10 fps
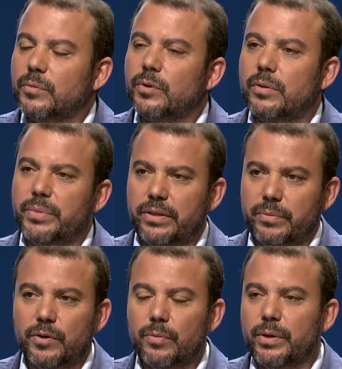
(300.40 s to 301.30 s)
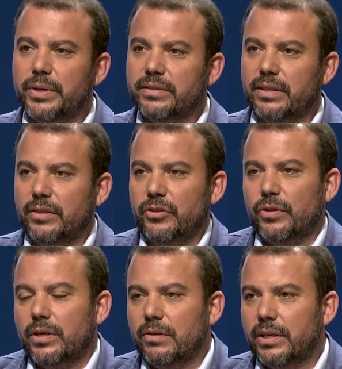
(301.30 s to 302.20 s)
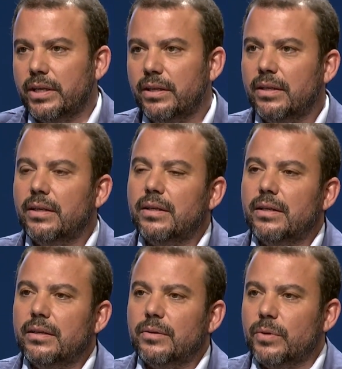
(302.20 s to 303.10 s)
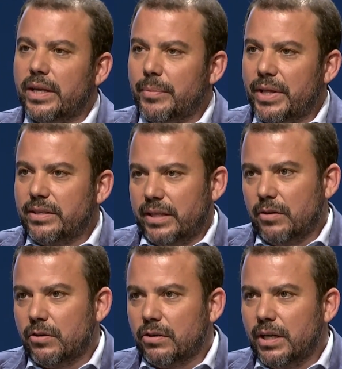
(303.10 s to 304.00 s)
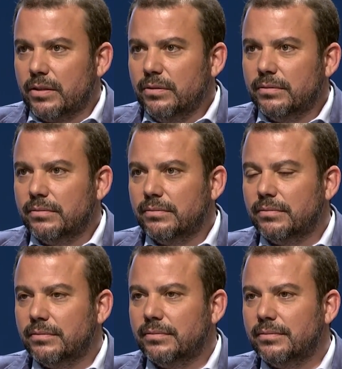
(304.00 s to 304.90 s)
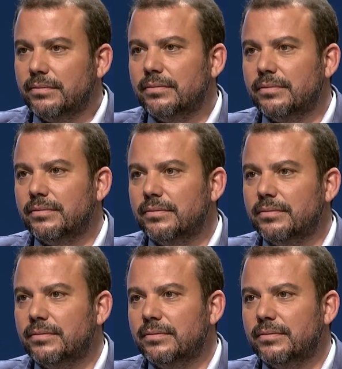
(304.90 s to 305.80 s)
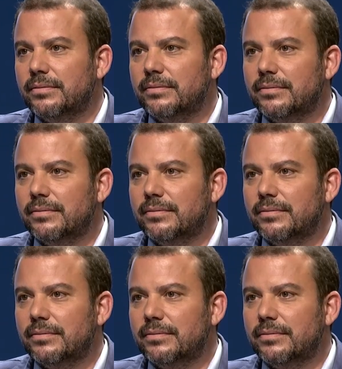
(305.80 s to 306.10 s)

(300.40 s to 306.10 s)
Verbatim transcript: en el mundo del periodismo como habías tenido, yo creo que una llamada así acojona, ¿no? Sí, bueno, pues yo soy